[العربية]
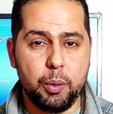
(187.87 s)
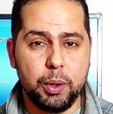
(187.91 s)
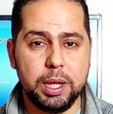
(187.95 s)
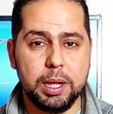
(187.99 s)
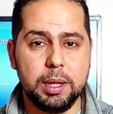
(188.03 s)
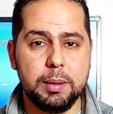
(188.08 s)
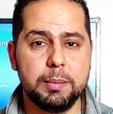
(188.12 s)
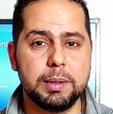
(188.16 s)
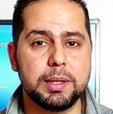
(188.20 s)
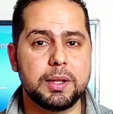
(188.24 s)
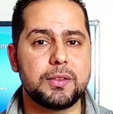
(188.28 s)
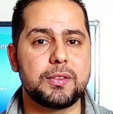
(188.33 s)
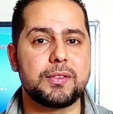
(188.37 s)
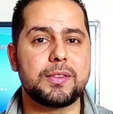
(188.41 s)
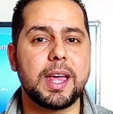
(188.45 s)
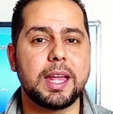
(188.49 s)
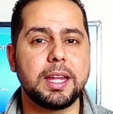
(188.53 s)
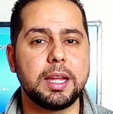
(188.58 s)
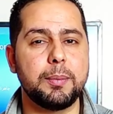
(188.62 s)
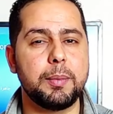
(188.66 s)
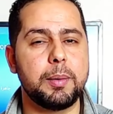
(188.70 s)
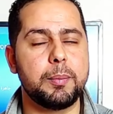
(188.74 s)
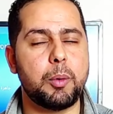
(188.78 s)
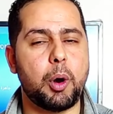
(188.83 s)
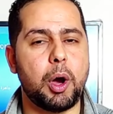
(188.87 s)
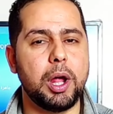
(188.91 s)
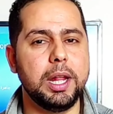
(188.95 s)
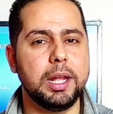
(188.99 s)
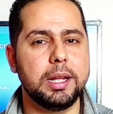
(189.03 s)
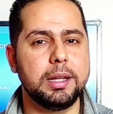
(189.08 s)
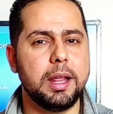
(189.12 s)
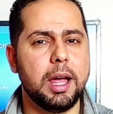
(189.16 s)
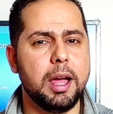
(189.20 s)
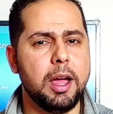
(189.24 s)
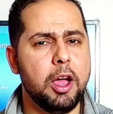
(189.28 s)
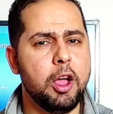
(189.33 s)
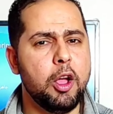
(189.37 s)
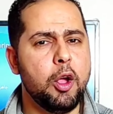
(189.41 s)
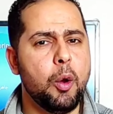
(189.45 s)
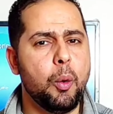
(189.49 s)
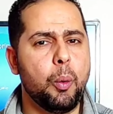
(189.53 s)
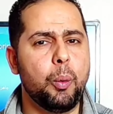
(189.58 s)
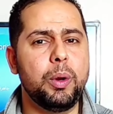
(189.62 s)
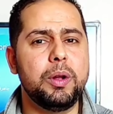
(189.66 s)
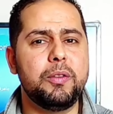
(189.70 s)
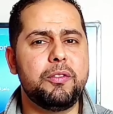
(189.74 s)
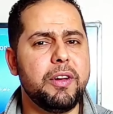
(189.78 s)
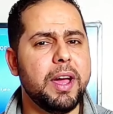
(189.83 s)
قوي بتستخدم المعالج ده
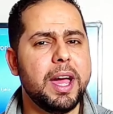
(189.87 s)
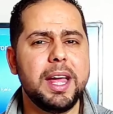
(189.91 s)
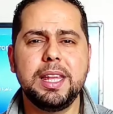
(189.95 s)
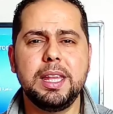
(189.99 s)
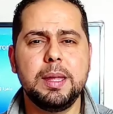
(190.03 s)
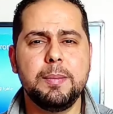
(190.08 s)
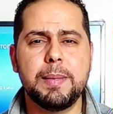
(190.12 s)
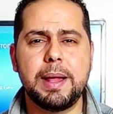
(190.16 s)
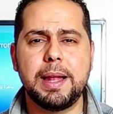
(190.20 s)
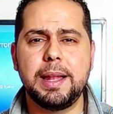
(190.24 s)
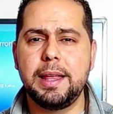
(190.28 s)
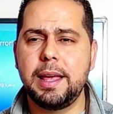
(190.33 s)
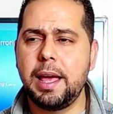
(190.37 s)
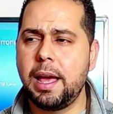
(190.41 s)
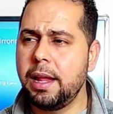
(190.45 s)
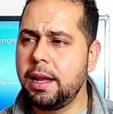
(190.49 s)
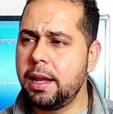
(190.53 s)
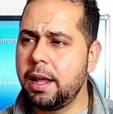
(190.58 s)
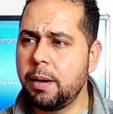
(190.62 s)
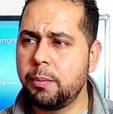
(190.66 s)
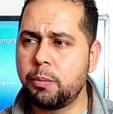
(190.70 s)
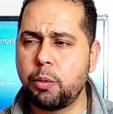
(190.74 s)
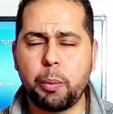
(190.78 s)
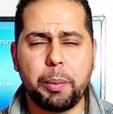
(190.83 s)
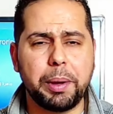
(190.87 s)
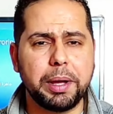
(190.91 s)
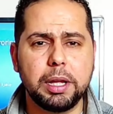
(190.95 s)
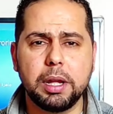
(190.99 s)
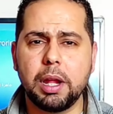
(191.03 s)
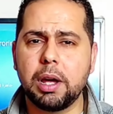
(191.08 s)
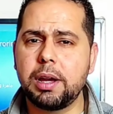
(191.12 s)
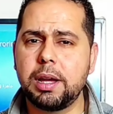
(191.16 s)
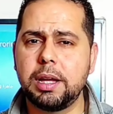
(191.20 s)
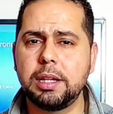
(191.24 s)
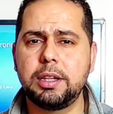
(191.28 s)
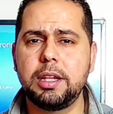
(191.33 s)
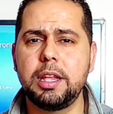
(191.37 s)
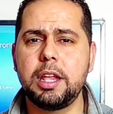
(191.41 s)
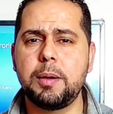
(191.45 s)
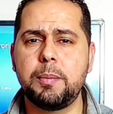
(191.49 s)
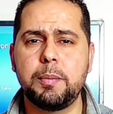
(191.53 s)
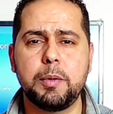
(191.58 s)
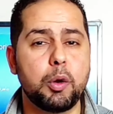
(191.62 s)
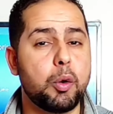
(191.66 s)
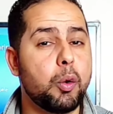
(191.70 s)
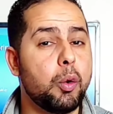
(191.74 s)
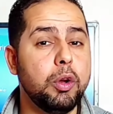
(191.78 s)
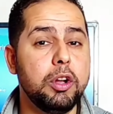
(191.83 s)
والفئه دي مليانه موبايلات
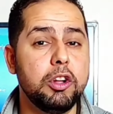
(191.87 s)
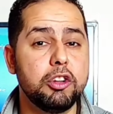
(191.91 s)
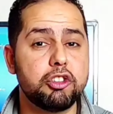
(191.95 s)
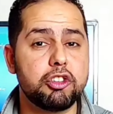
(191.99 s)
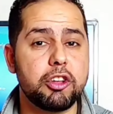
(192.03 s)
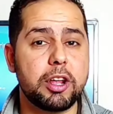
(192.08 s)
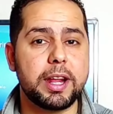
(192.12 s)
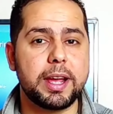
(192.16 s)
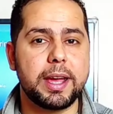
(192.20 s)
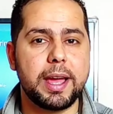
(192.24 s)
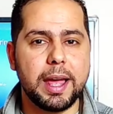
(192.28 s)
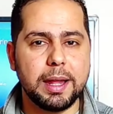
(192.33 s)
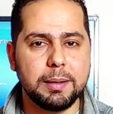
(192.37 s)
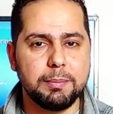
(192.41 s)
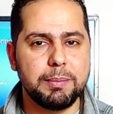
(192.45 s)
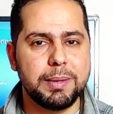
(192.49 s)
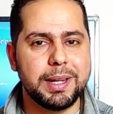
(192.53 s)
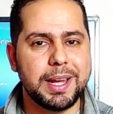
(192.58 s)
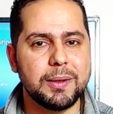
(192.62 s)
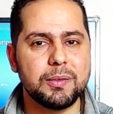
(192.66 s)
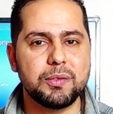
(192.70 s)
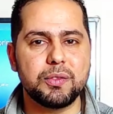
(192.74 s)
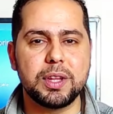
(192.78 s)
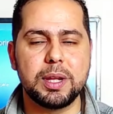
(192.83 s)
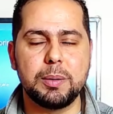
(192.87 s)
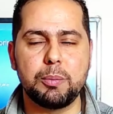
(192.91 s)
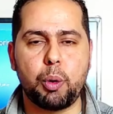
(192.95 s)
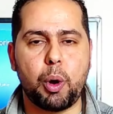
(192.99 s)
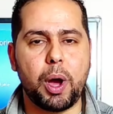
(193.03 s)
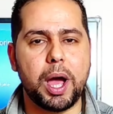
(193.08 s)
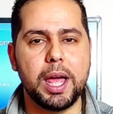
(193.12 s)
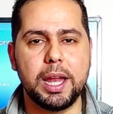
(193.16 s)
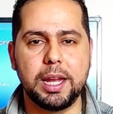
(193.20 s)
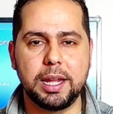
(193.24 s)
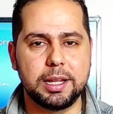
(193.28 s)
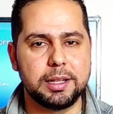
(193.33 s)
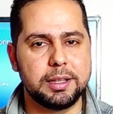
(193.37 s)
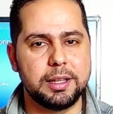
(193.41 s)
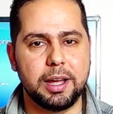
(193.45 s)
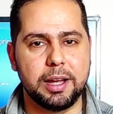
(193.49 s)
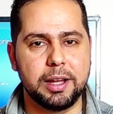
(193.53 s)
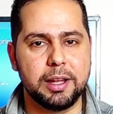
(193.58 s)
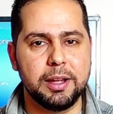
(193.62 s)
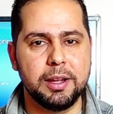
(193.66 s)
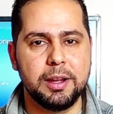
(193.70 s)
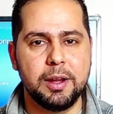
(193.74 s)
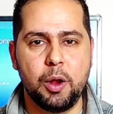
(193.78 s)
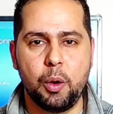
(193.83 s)
كتير من كل الشركات بنفس المعالج
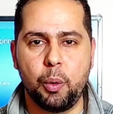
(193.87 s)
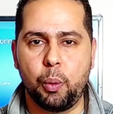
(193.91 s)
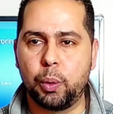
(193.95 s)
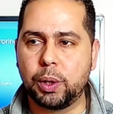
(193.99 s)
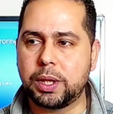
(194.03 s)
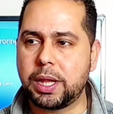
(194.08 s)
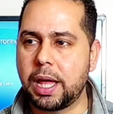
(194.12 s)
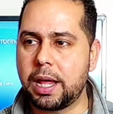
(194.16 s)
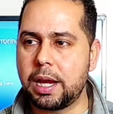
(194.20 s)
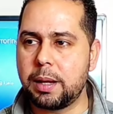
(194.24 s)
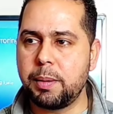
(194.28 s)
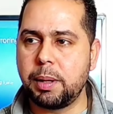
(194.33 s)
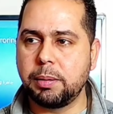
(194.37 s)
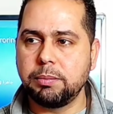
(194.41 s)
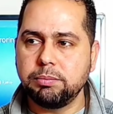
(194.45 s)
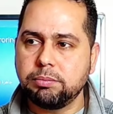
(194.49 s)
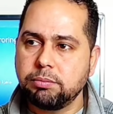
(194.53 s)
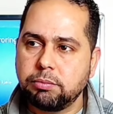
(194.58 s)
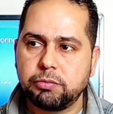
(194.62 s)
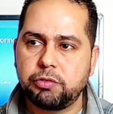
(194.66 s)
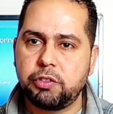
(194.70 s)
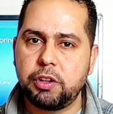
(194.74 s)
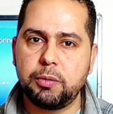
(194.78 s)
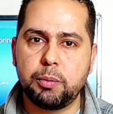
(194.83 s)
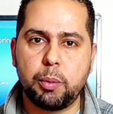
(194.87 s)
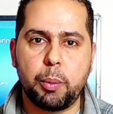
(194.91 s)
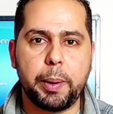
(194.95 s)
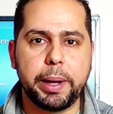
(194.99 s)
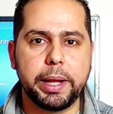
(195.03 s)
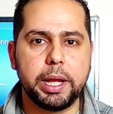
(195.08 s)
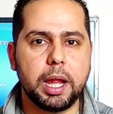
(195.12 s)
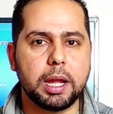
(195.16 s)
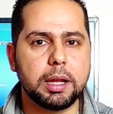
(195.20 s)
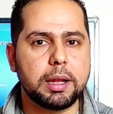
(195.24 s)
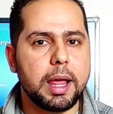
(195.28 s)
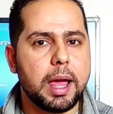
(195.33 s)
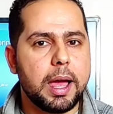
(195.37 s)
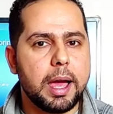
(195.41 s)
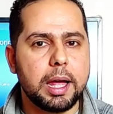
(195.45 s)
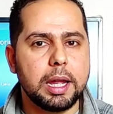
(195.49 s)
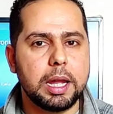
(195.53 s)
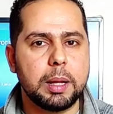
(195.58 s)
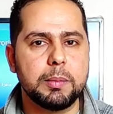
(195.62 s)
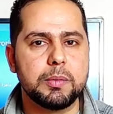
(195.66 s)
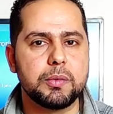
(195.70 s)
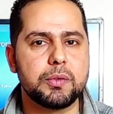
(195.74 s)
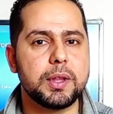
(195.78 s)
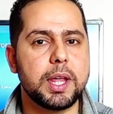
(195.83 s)
ده وتقريبا في موبايلات
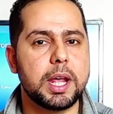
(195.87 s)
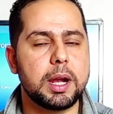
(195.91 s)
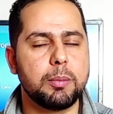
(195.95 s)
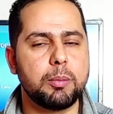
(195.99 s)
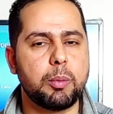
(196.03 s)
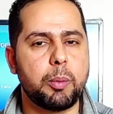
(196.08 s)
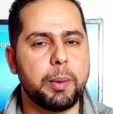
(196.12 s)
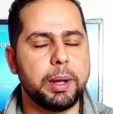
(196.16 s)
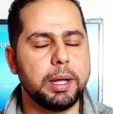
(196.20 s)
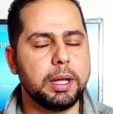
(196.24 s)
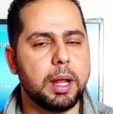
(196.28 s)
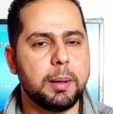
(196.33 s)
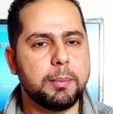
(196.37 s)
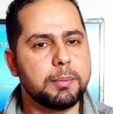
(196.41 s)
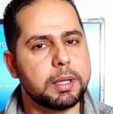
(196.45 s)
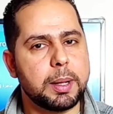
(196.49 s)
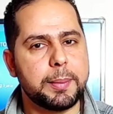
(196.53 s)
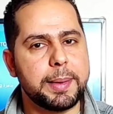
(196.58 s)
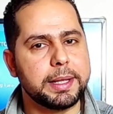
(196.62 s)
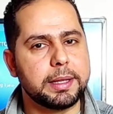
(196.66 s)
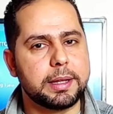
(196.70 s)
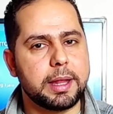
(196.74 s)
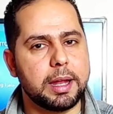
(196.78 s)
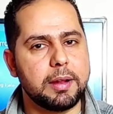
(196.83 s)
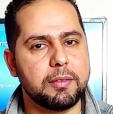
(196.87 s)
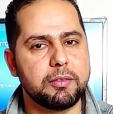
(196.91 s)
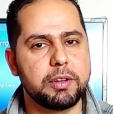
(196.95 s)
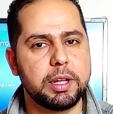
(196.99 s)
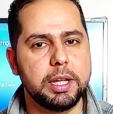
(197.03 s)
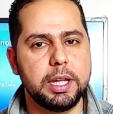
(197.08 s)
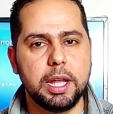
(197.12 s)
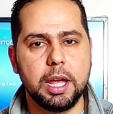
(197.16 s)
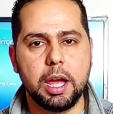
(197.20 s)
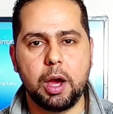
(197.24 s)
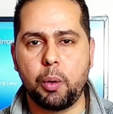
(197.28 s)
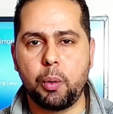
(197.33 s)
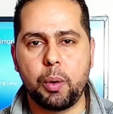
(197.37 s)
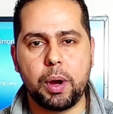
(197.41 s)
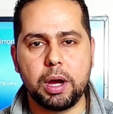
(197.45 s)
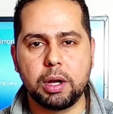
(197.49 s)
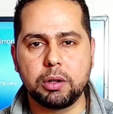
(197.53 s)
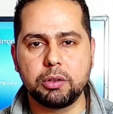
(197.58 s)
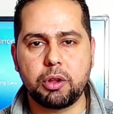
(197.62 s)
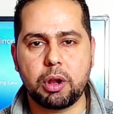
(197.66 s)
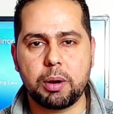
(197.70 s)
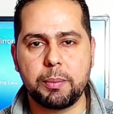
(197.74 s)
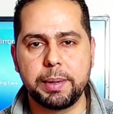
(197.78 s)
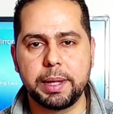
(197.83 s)
اغلى من سعر الموبايل ده 8000 جنيه او
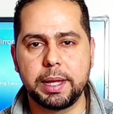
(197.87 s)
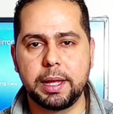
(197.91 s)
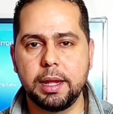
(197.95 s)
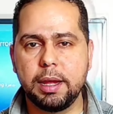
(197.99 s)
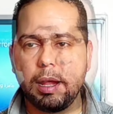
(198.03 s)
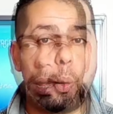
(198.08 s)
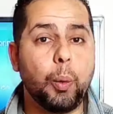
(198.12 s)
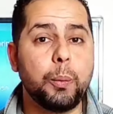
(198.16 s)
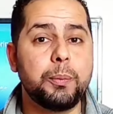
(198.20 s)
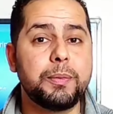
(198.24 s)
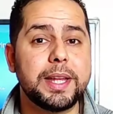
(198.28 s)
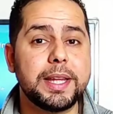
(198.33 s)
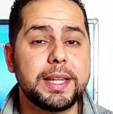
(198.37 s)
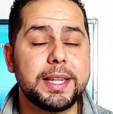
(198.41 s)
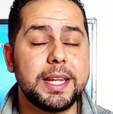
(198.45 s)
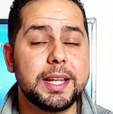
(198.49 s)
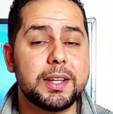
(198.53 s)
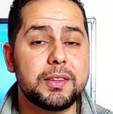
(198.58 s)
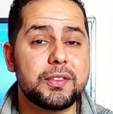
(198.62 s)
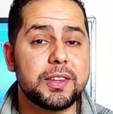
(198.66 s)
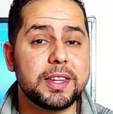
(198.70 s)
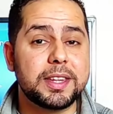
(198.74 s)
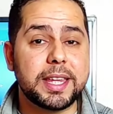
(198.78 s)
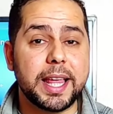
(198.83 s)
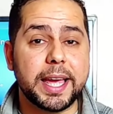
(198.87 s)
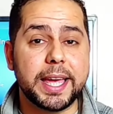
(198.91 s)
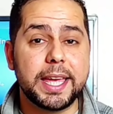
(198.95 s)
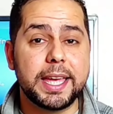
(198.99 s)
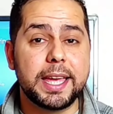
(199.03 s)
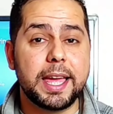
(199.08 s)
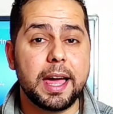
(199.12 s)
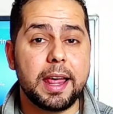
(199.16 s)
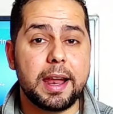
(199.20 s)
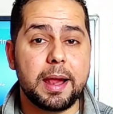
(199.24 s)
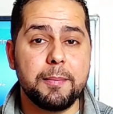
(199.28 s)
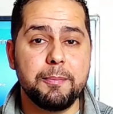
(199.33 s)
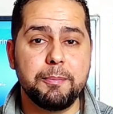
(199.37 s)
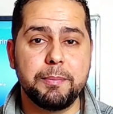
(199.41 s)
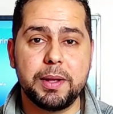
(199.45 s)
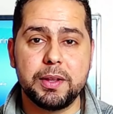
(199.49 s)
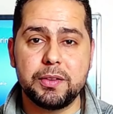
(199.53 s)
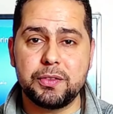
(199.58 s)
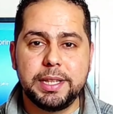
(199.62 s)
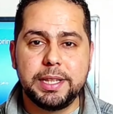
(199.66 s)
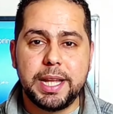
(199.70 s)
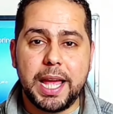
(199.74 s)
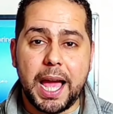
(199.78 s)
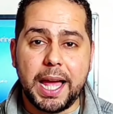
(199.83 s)
اكتر من كده وبتديك 6 جيجا رام
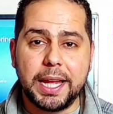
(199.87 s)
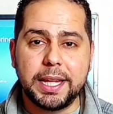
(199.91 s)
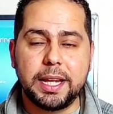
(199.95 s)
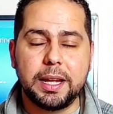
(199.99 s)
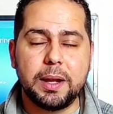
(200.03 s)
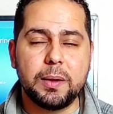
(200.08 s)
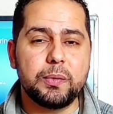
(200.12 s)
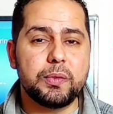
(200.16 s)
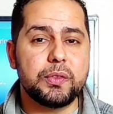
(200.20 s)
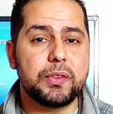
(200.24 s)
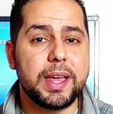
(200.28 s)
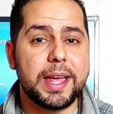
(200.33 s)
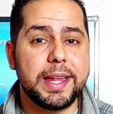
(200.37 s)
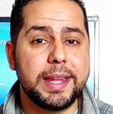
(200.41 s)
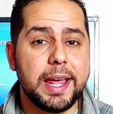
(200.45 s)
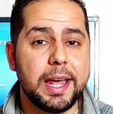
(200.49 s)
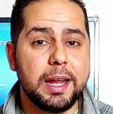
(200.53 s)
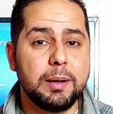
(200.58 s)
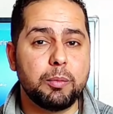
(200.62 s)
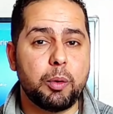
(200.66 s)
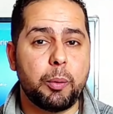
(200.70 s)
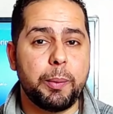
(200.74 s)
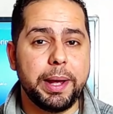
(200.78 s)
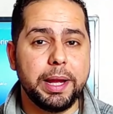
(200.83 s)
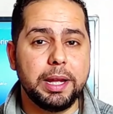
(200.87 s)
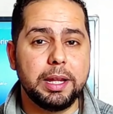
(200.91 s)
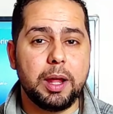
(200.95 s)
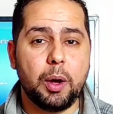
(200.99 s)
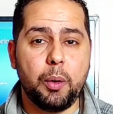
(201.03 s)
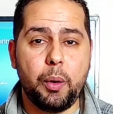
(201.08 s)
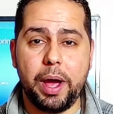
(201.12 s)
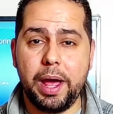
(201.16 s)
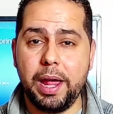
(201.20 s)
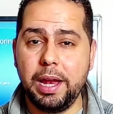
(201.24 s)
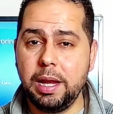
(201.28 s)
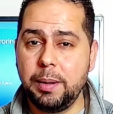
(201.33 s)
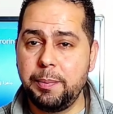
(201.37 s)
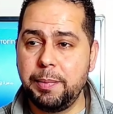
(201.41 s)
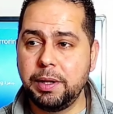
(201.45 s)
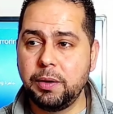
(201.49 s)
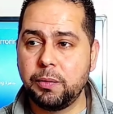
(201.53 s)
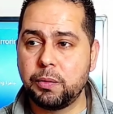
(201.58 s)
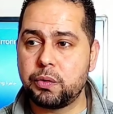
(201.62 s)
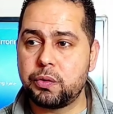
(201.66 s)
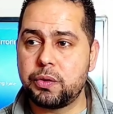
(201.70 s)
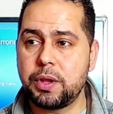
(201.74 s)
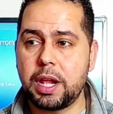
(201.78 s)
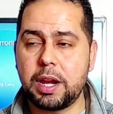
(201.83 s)
بس يعني نفس اداء الموبايل ده واقل
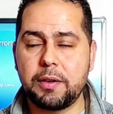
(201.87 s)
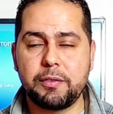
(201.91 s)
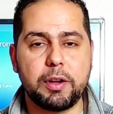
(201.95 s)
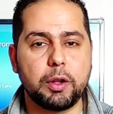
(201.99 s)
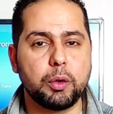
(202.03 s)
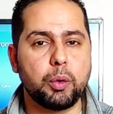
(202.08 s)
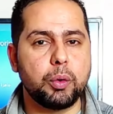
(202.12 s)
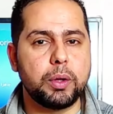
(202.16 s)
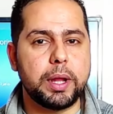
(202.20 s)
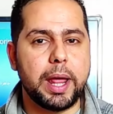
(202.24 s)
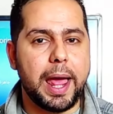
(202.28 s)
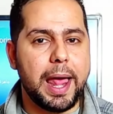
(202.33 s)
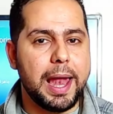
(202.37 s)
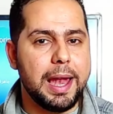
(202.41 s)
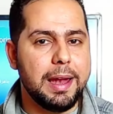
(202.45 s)
منه في السعر في حدود